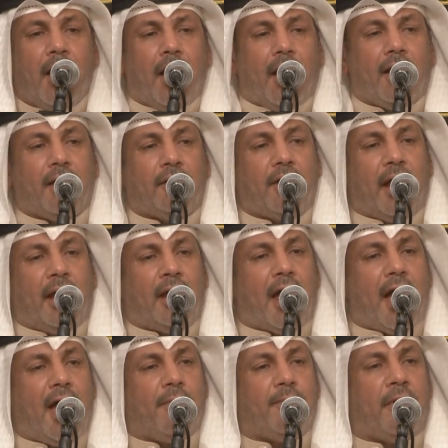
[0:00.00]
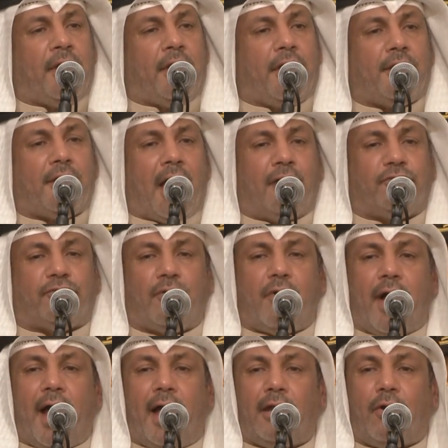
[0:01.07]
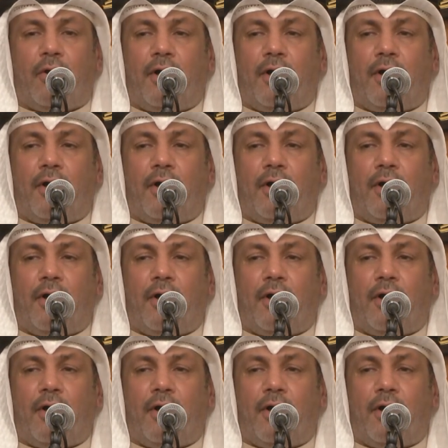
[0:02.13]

أنا الأميرة هل